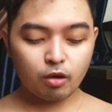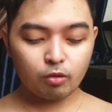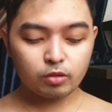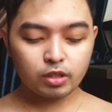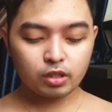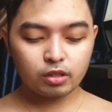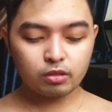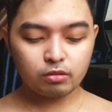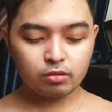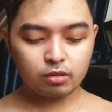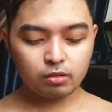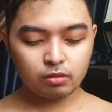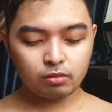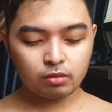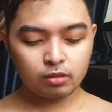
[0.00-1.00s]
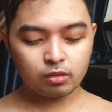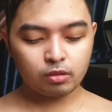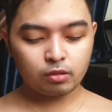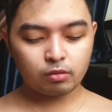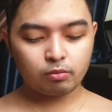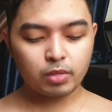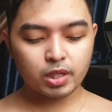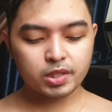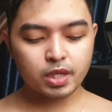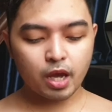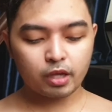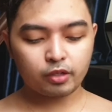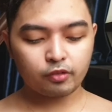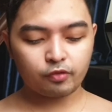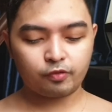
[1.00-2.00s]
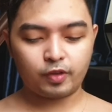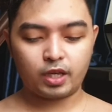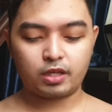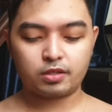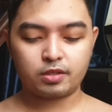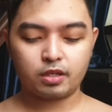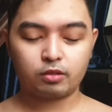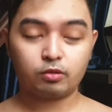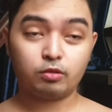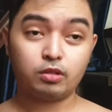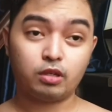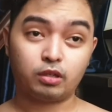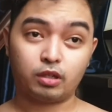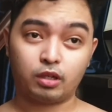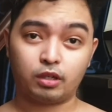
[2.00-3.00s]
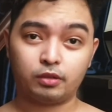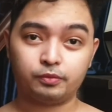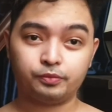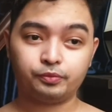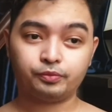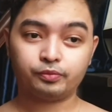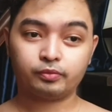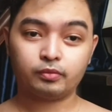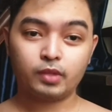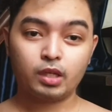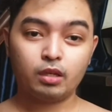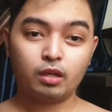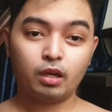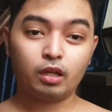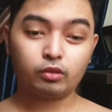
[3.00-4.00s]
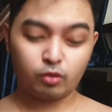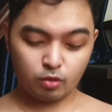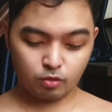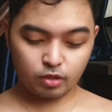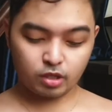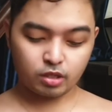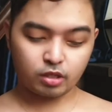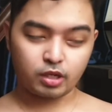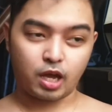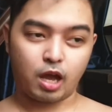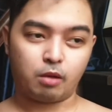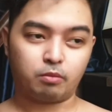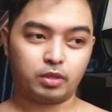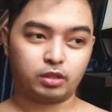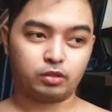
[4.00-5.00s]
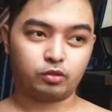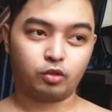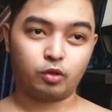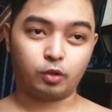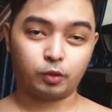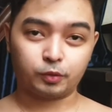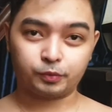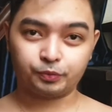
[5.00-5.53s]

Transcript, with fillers: ako nagbasa ng face, ito na nga. Ito yung ginagamit ko.